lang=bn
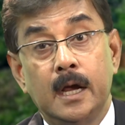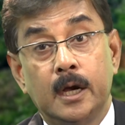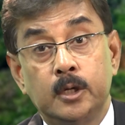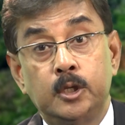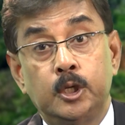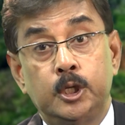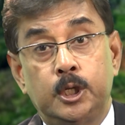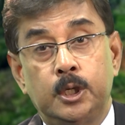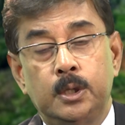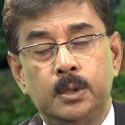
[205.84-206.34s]

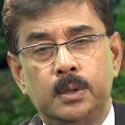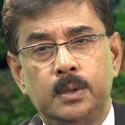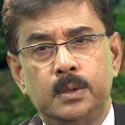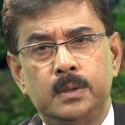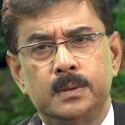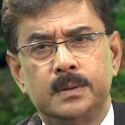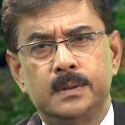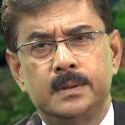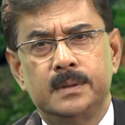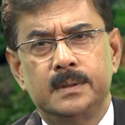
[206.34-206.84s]
কিন্তু শুনো
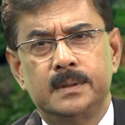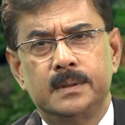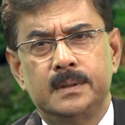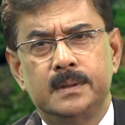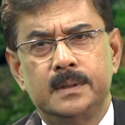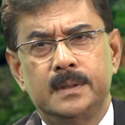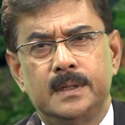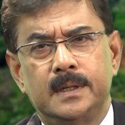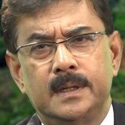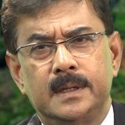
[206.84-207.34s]

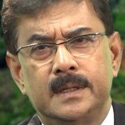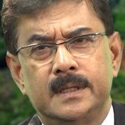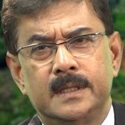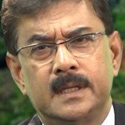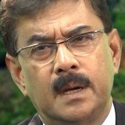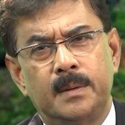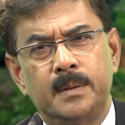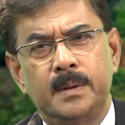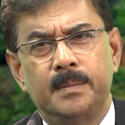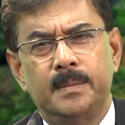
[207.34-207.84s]

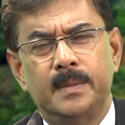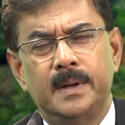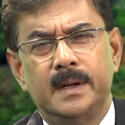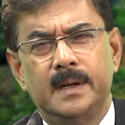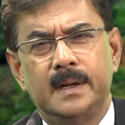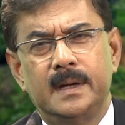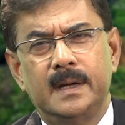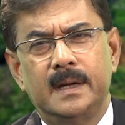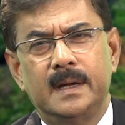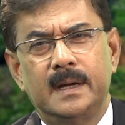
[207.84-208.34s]
স্বামী
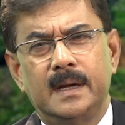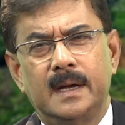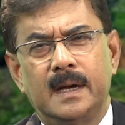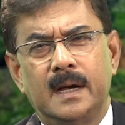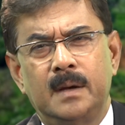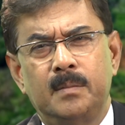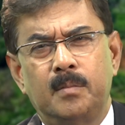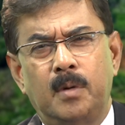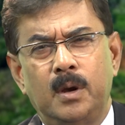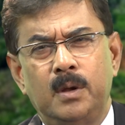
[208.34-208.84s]

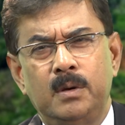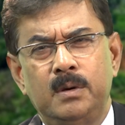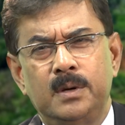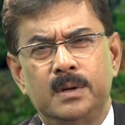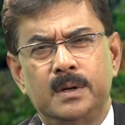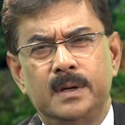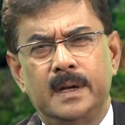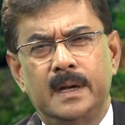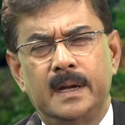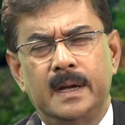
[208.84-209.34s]
হ্যাঁ, বলো
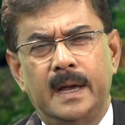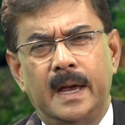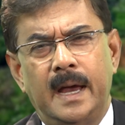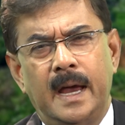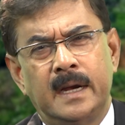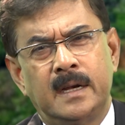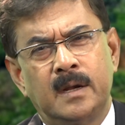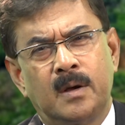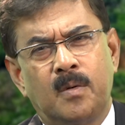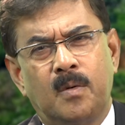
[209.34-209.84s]

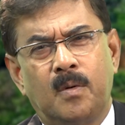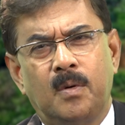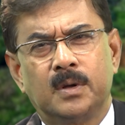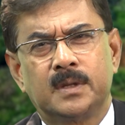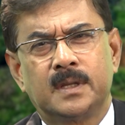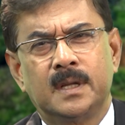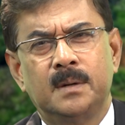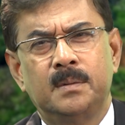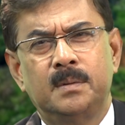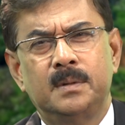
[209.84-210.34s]
একটা
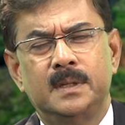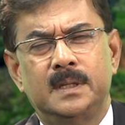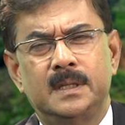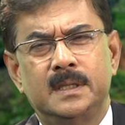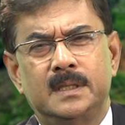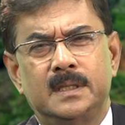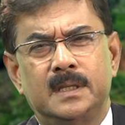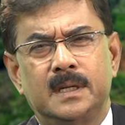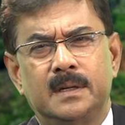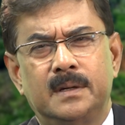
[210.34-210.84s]
কথা বলতে
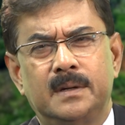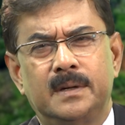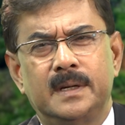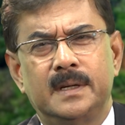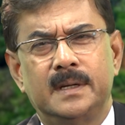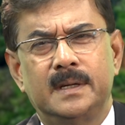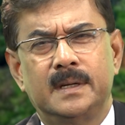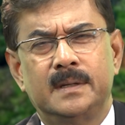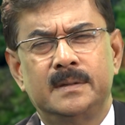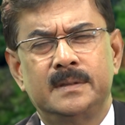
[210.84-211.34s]
ইচ্ছা করে
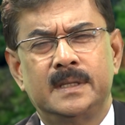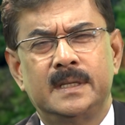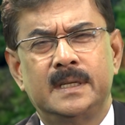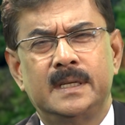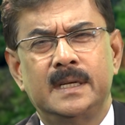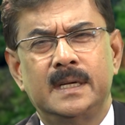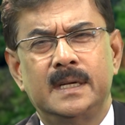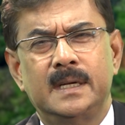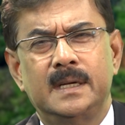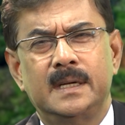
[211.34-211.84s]

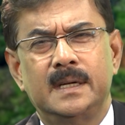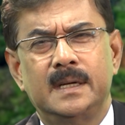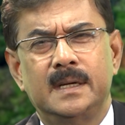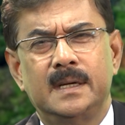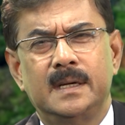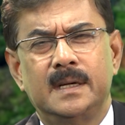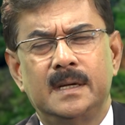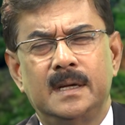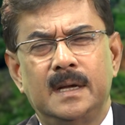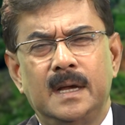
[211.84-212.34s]
কি
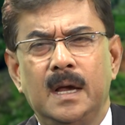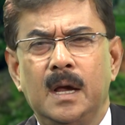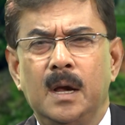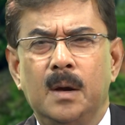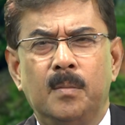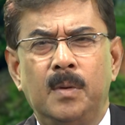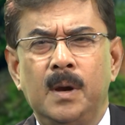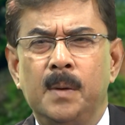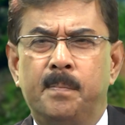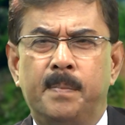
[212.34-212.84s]

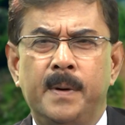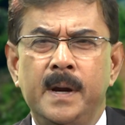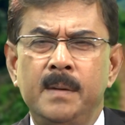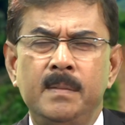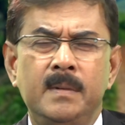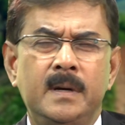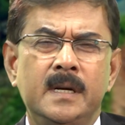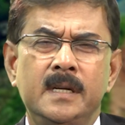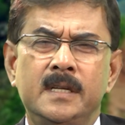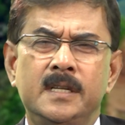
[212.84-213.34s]
বলে প্রেম
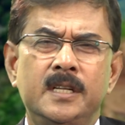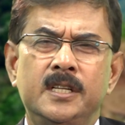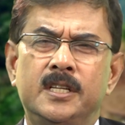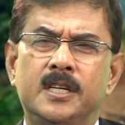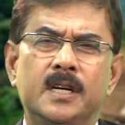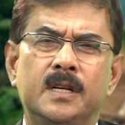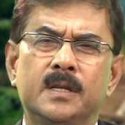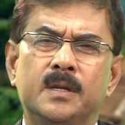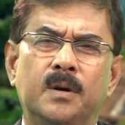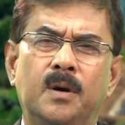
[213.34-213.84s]
কী জিনিস
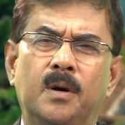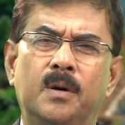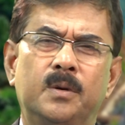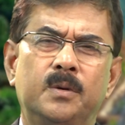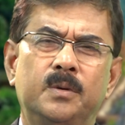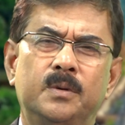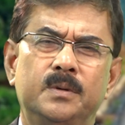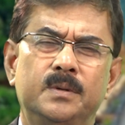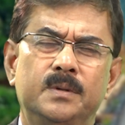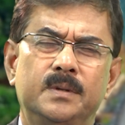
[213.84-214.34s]
সেটা তো কখনো
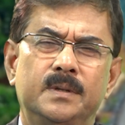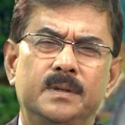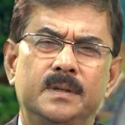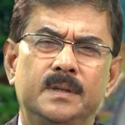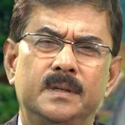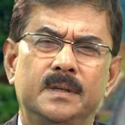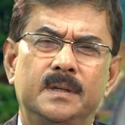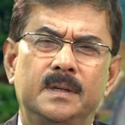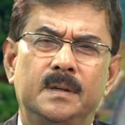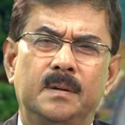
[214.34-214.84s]

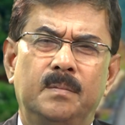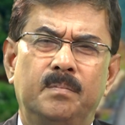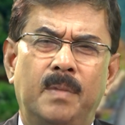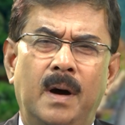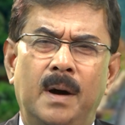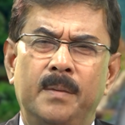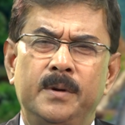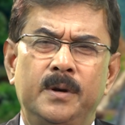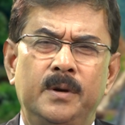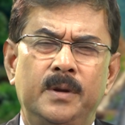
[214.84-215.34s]

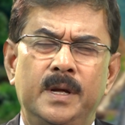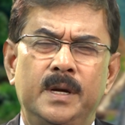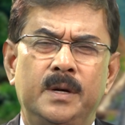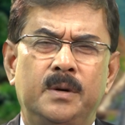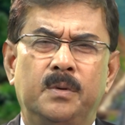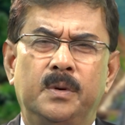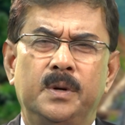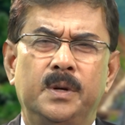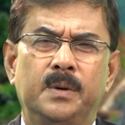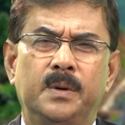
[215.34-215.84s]
ভাবিও নাই
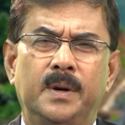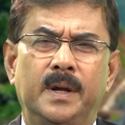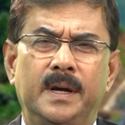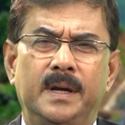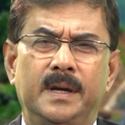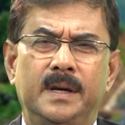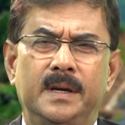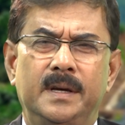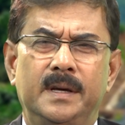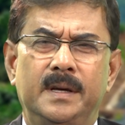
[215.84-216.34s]
করিও নাই
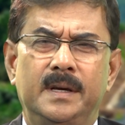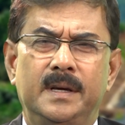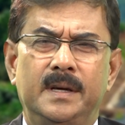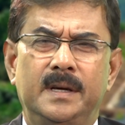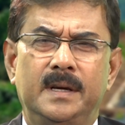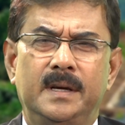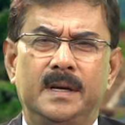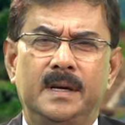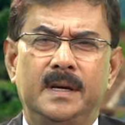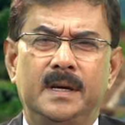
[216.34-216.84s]

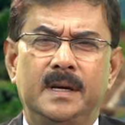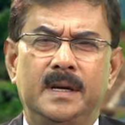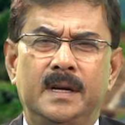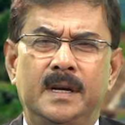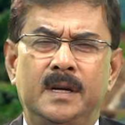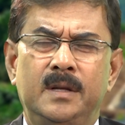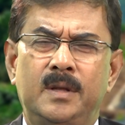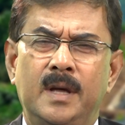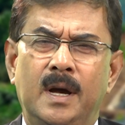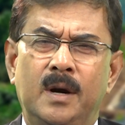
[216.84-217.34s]

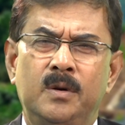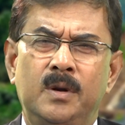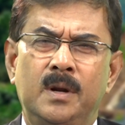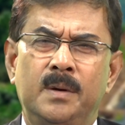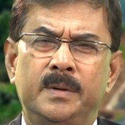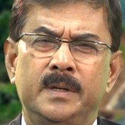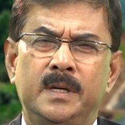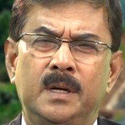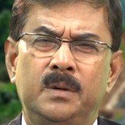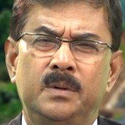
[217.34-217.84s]
কিন্তু এখন
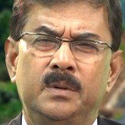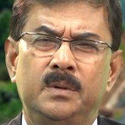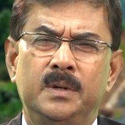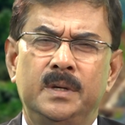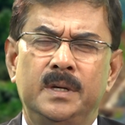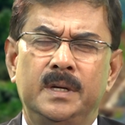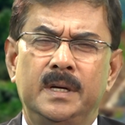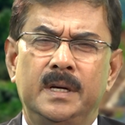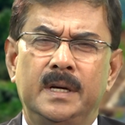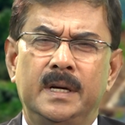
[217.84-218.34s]
আমার যেন
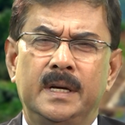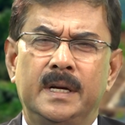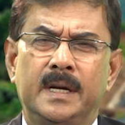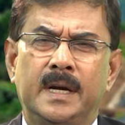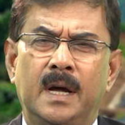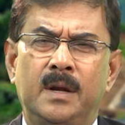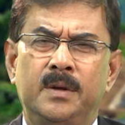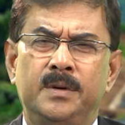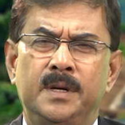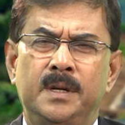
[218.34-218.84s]

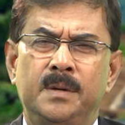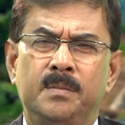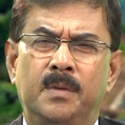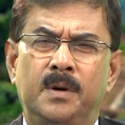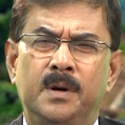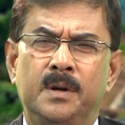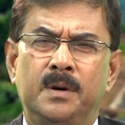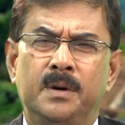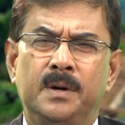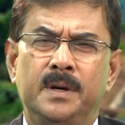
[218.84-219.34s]
কেন যদি
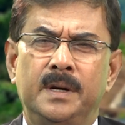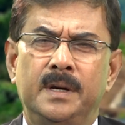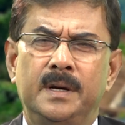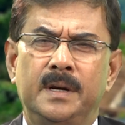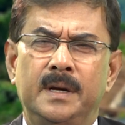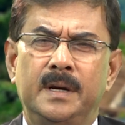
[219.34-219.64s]
মনে হয়